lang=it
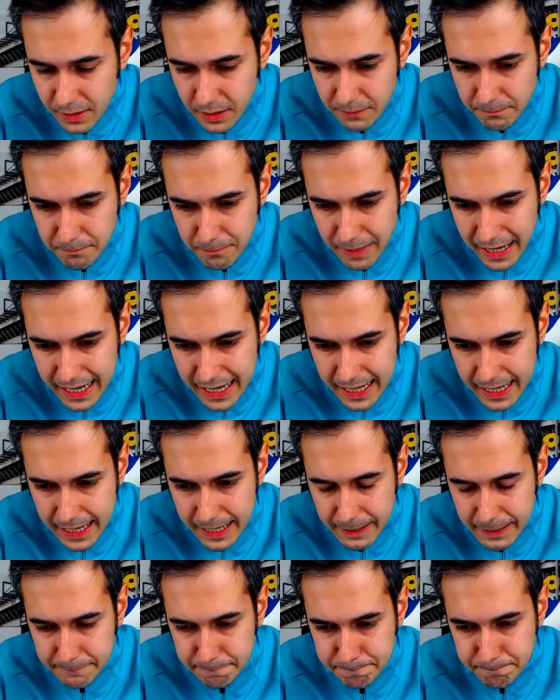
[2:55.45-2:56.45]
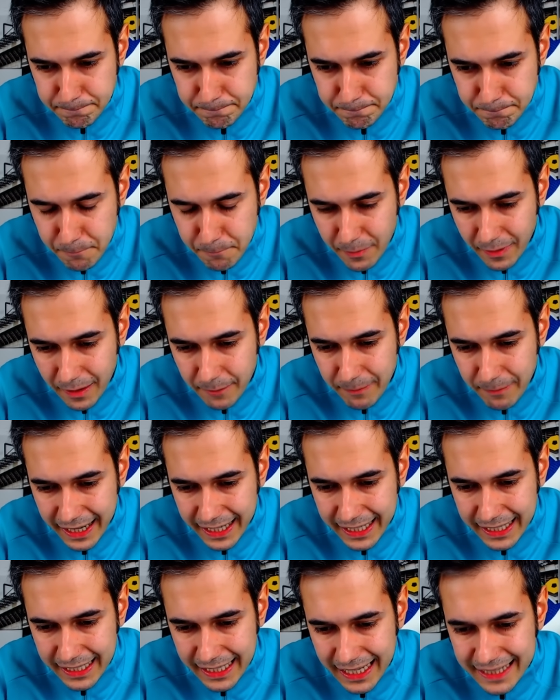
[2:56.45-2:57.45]
ma, ma
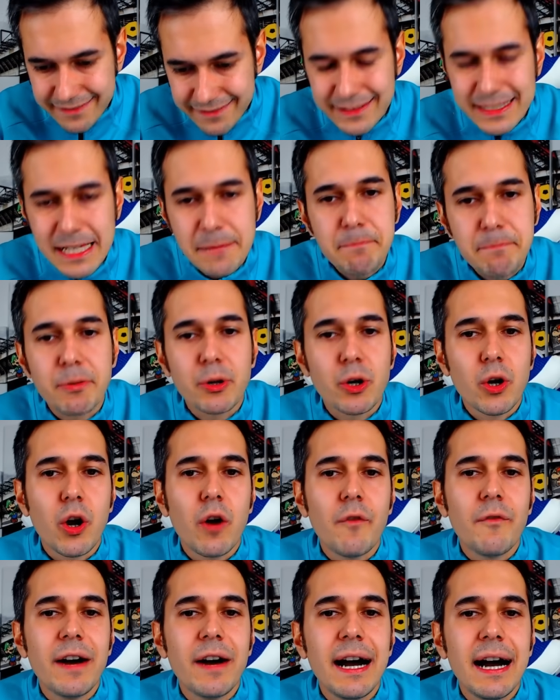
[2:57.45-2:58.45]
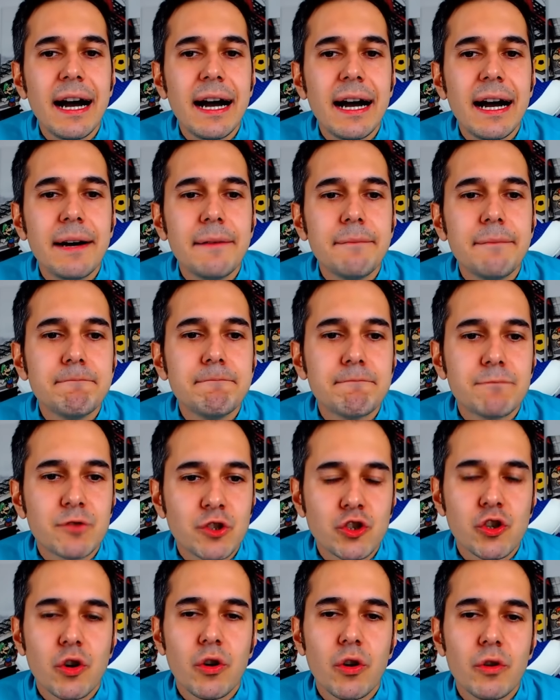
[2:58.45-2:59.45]
grande prova
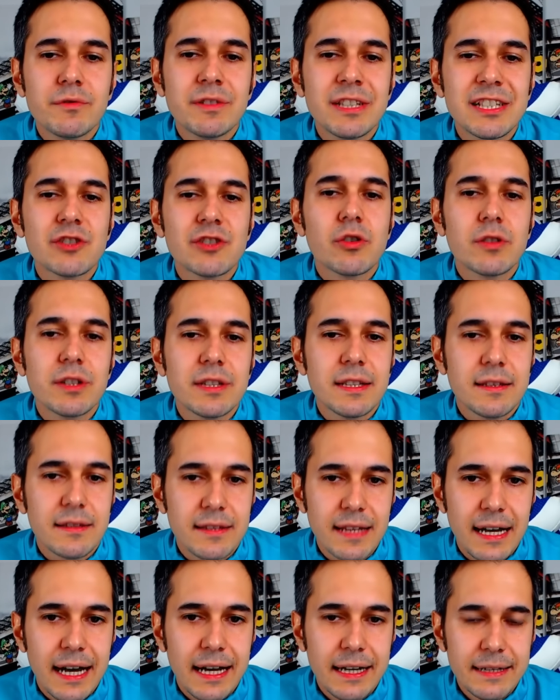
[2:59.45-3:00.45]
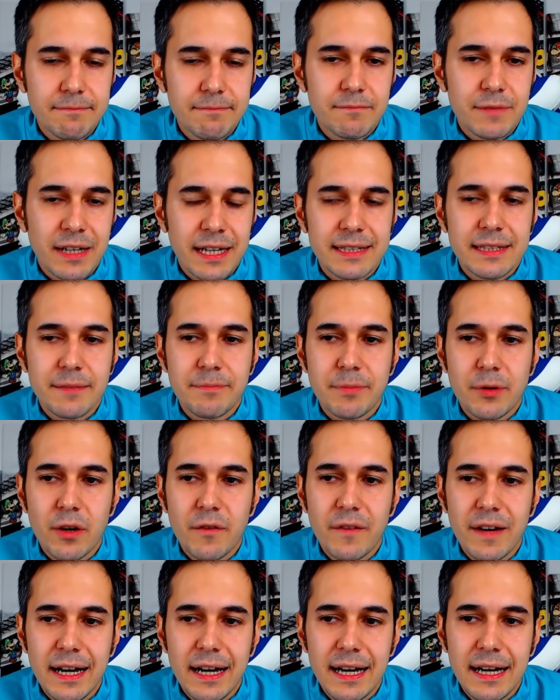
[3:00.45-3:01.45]
so, di solidità, grande
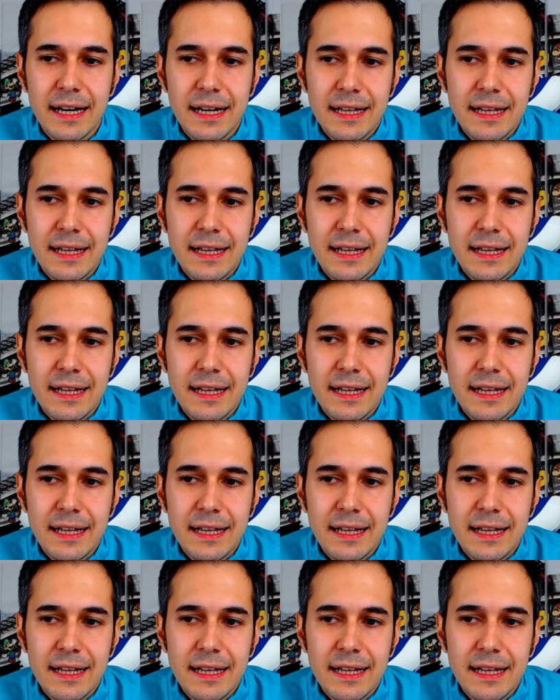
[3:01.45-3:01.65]
prova